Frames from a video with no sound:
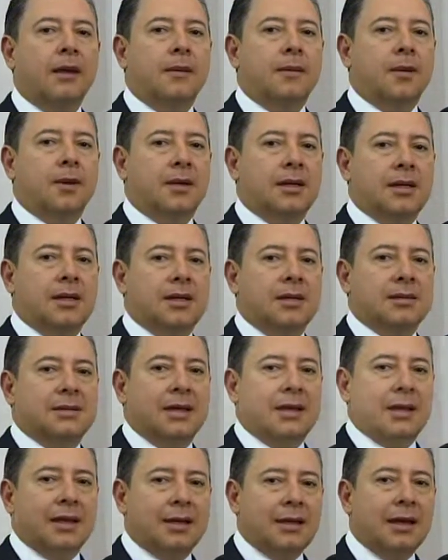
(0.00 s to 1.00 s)
porque
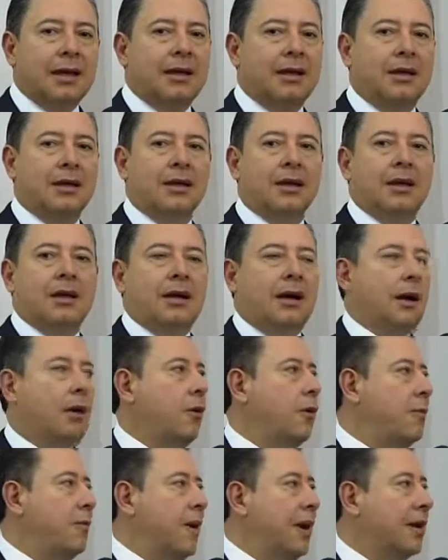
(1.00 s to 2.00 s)
se requiere
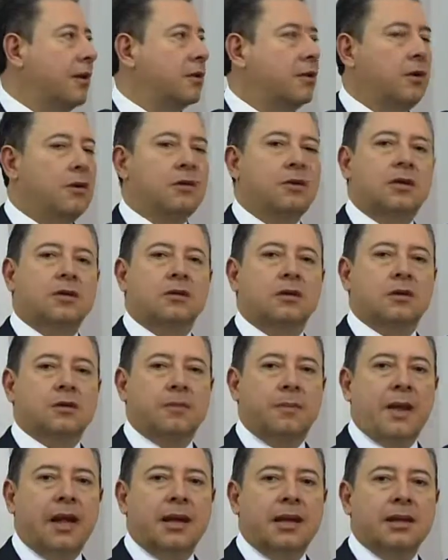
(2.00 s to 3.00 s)
acoplar todos nuestros
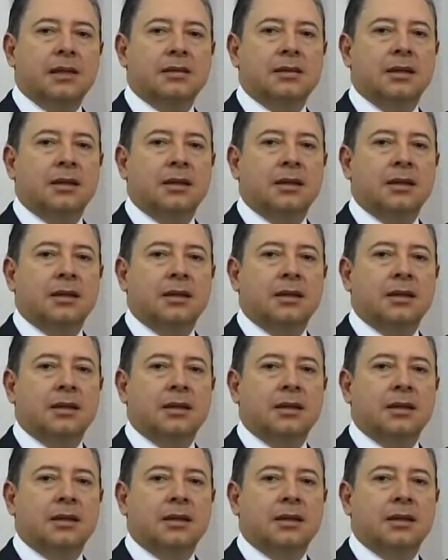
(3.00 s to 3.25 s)
planes,